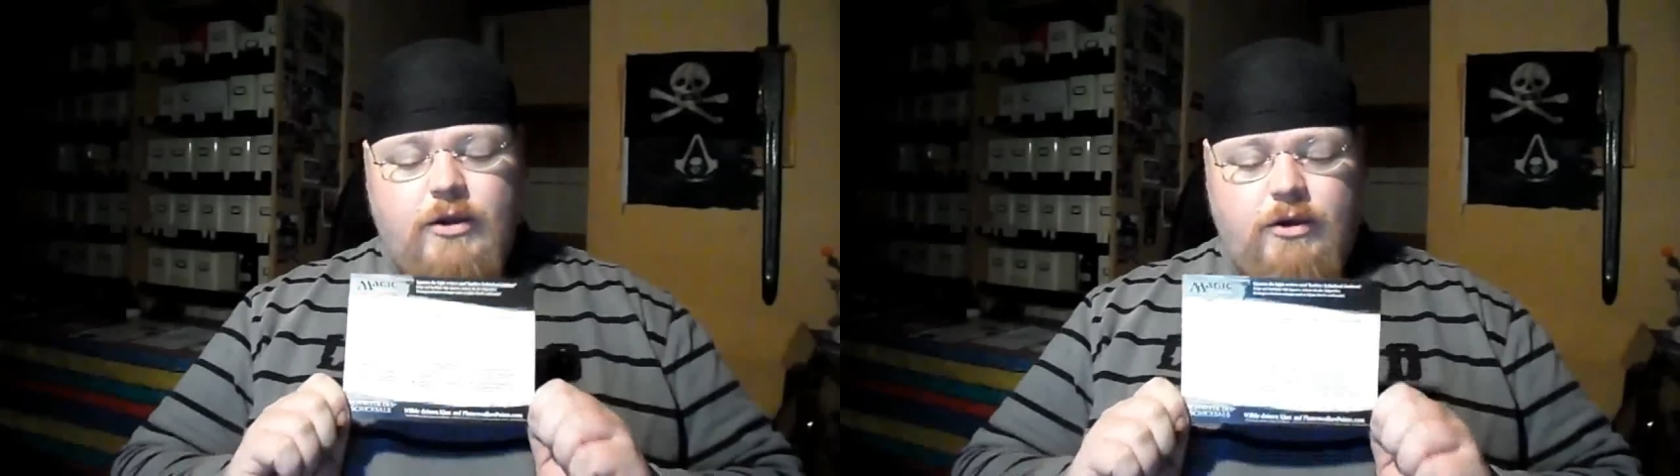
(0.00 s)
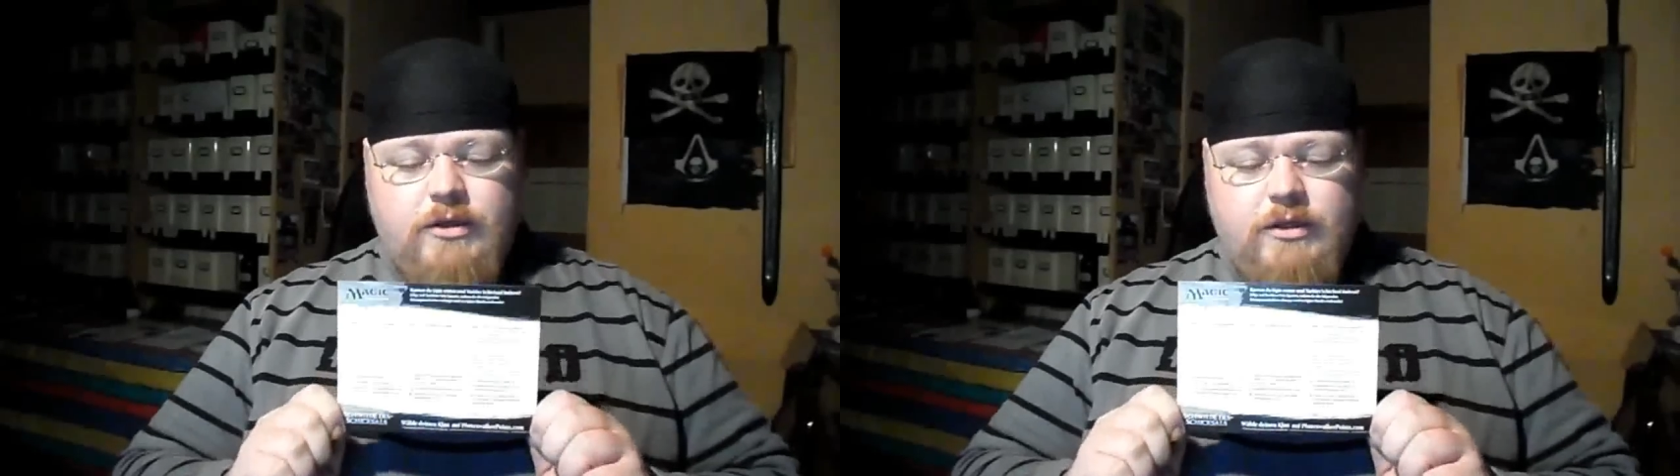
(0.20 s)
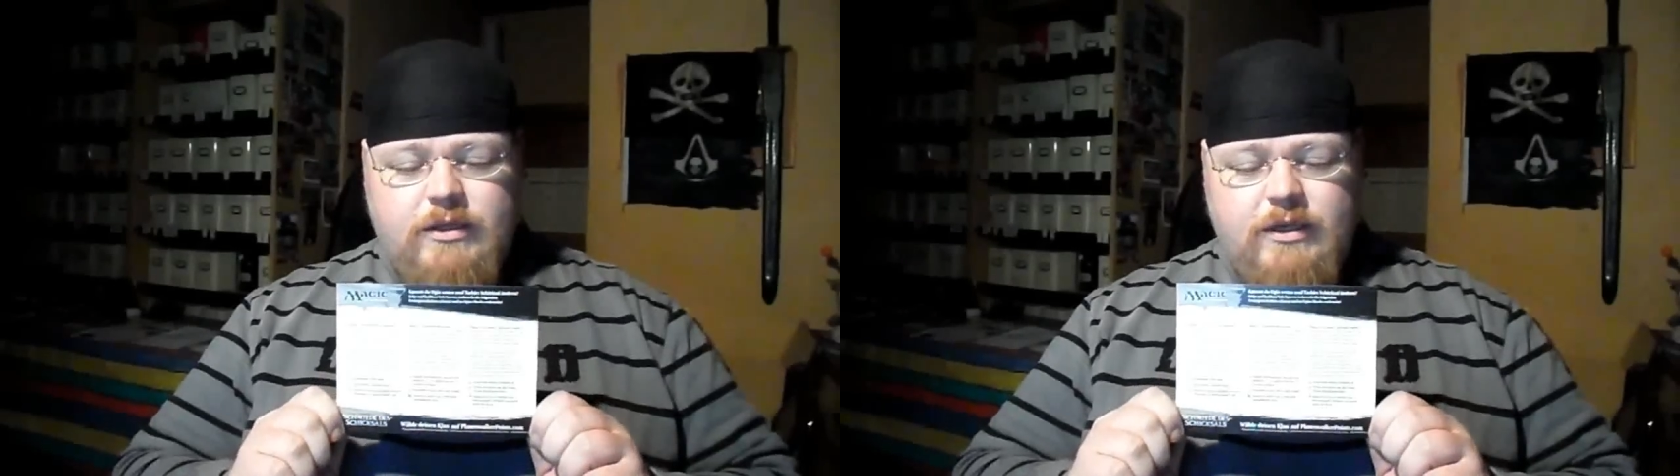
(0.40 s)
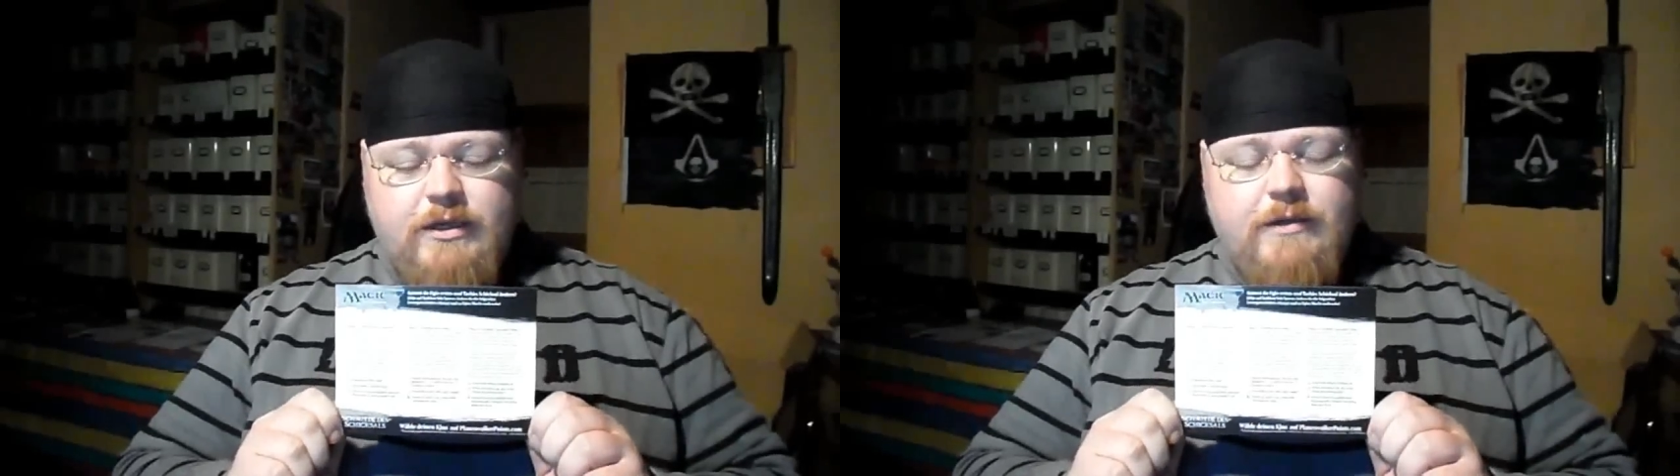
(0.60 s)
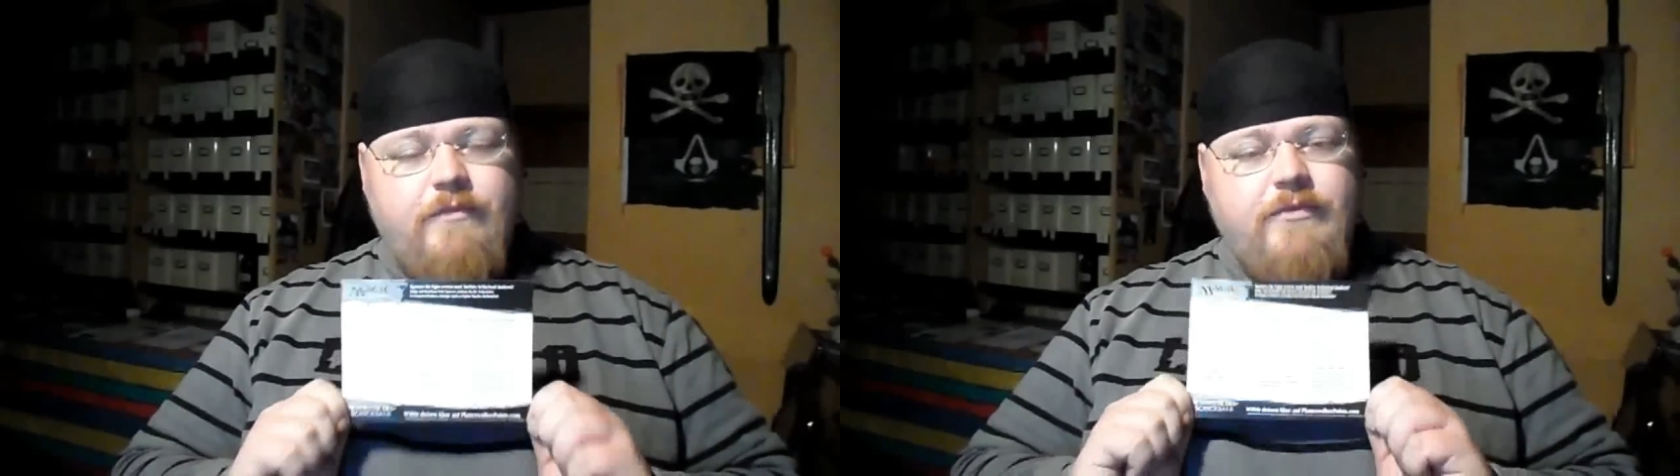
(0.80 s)
Und
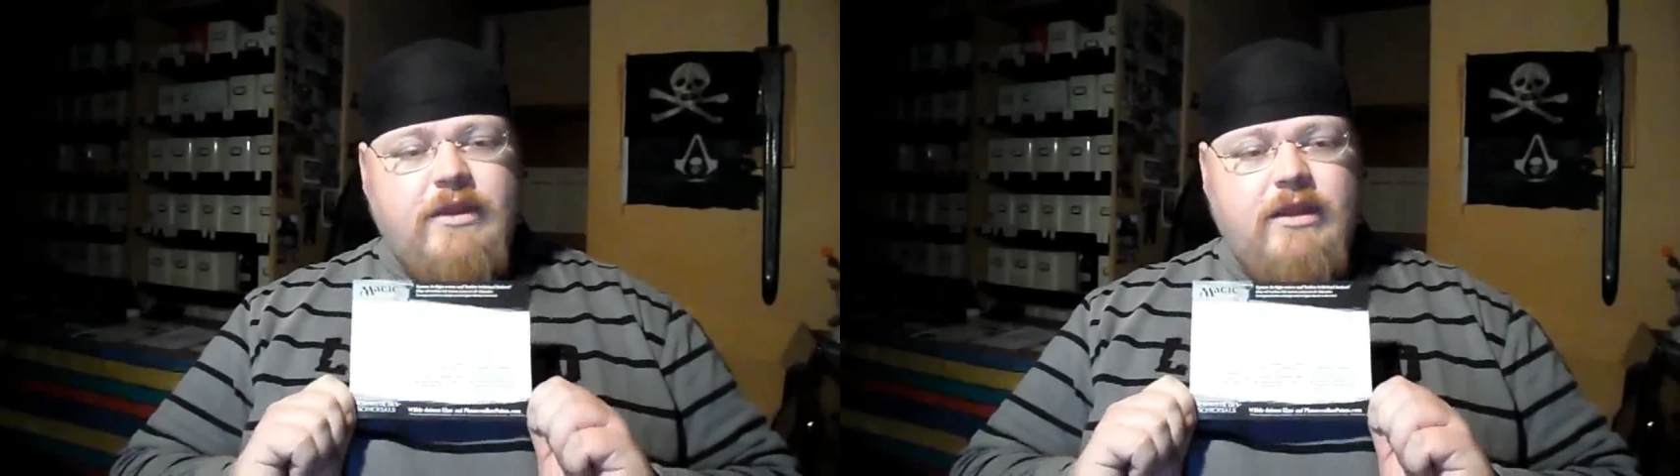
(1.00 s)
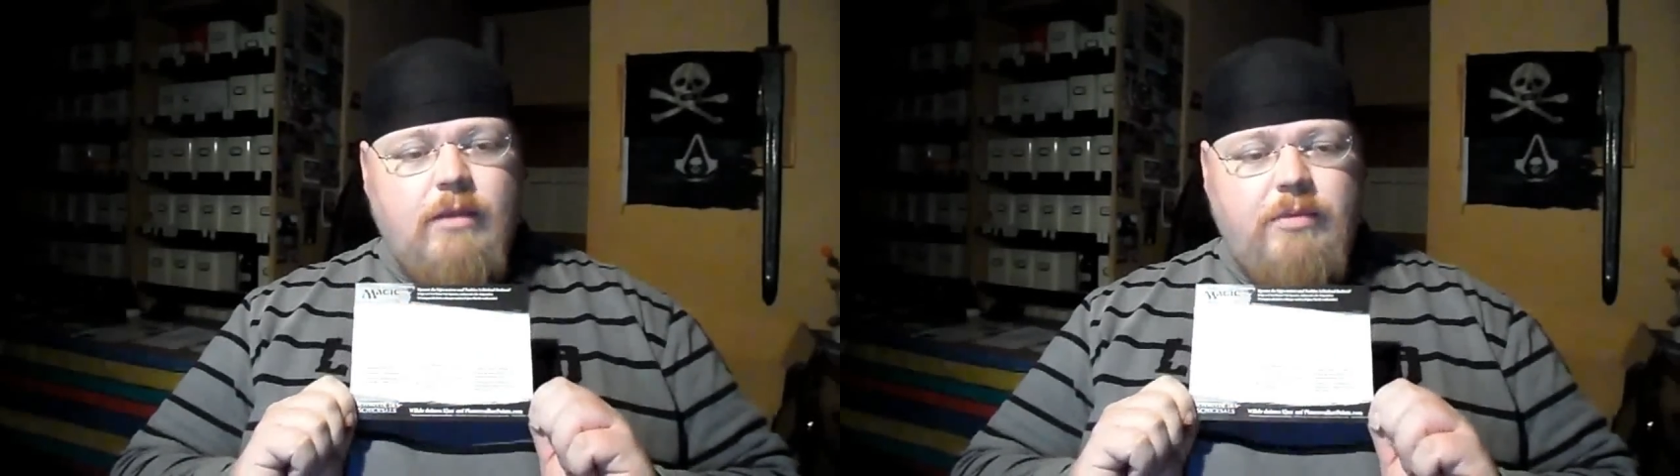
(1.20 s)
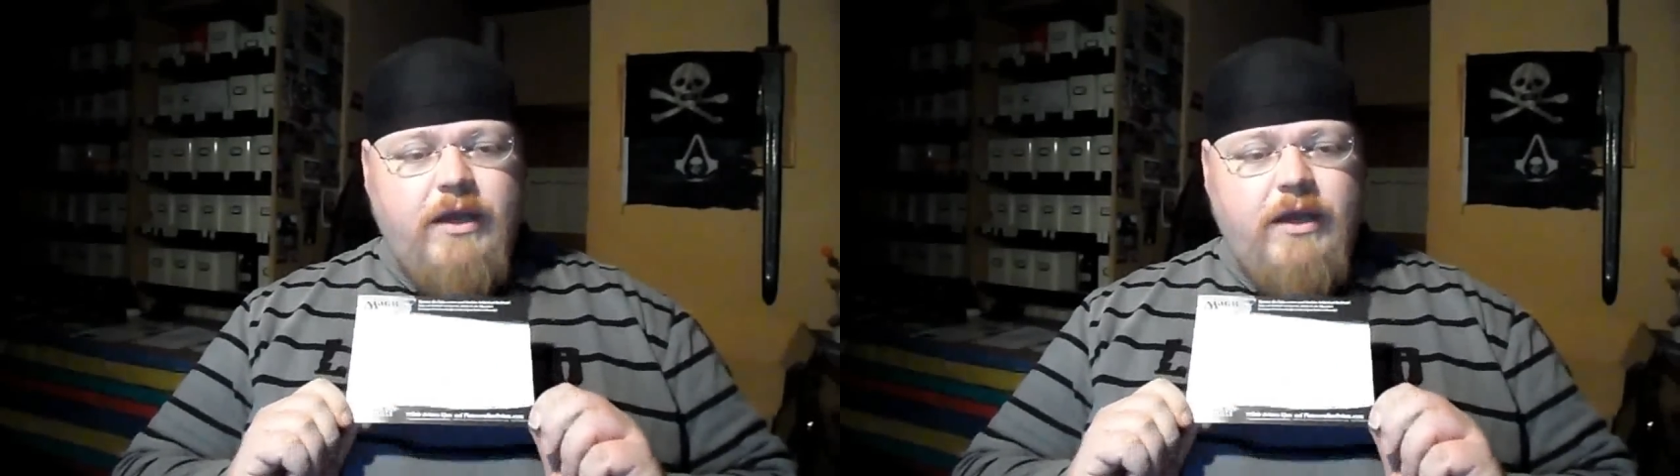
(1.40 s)
ähm, der